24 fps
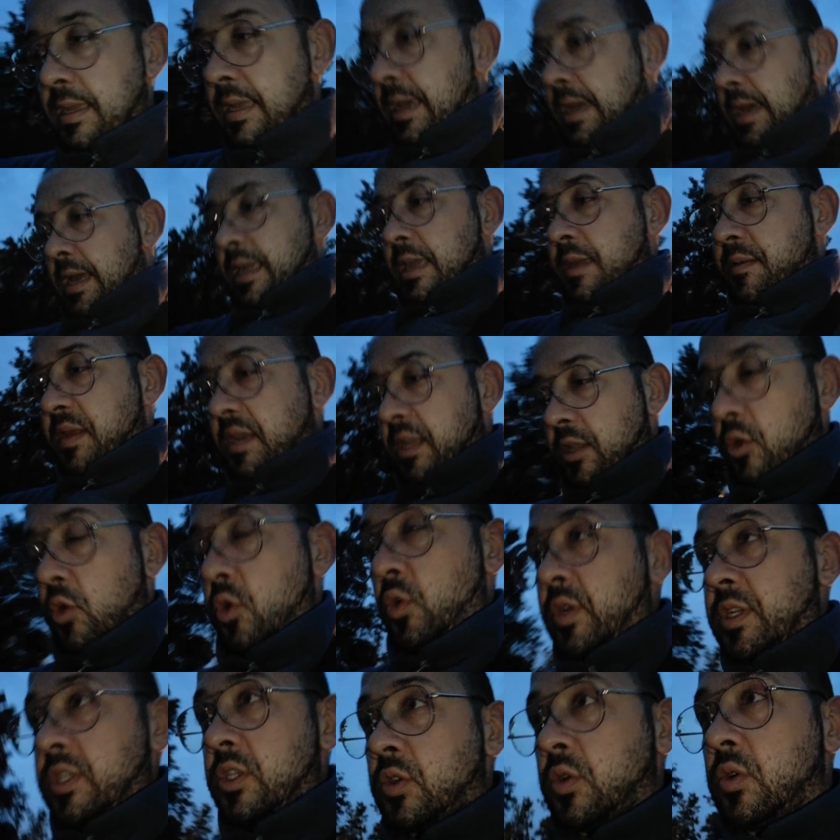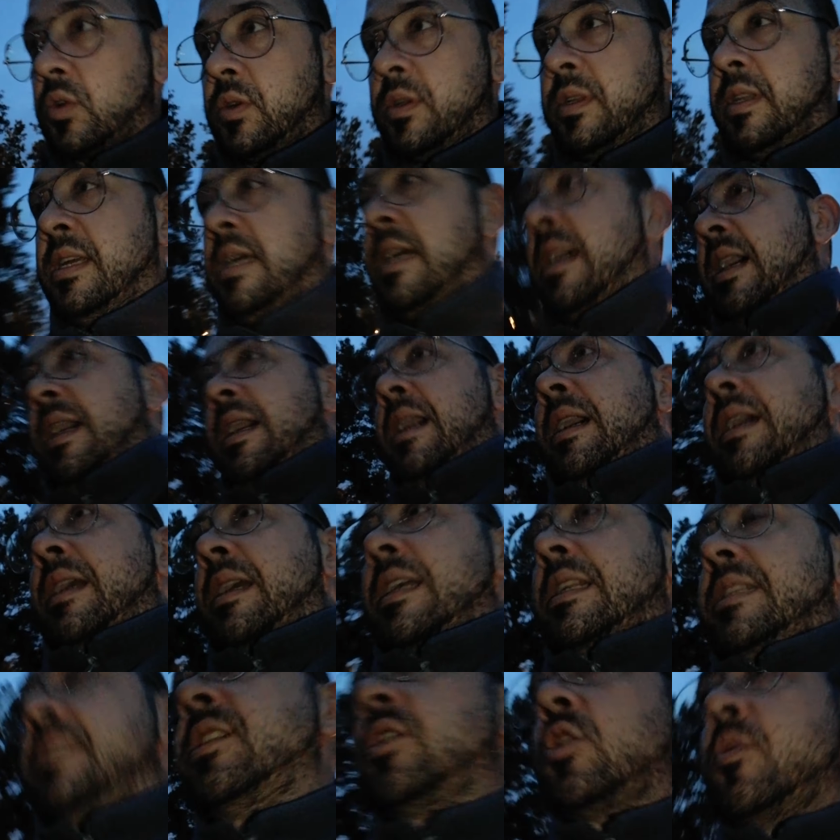¿a qué viene todo esto?
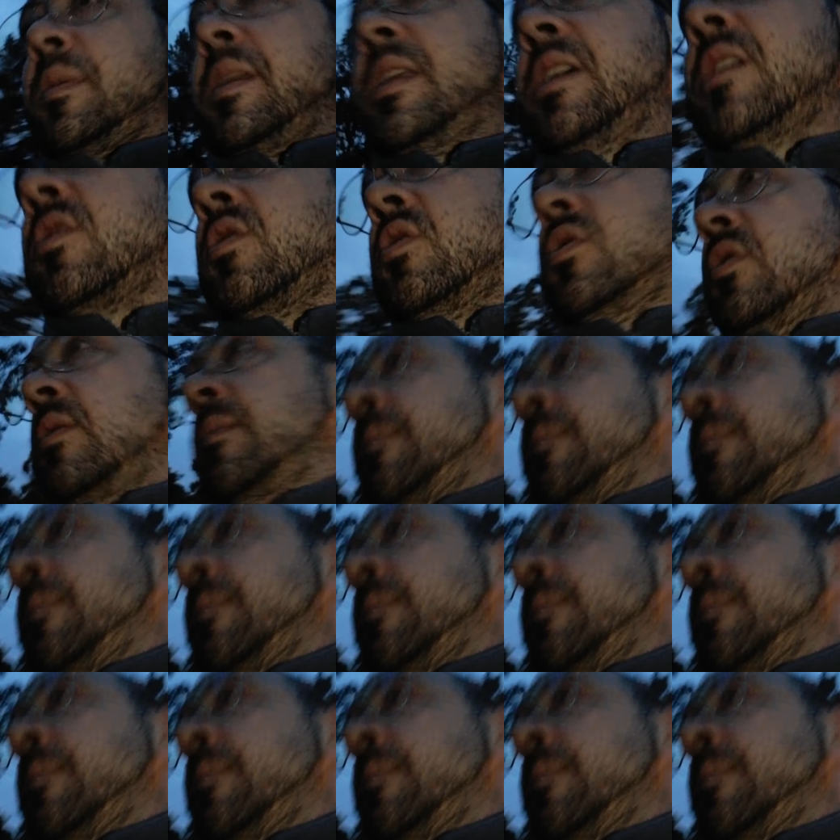el chico me dijo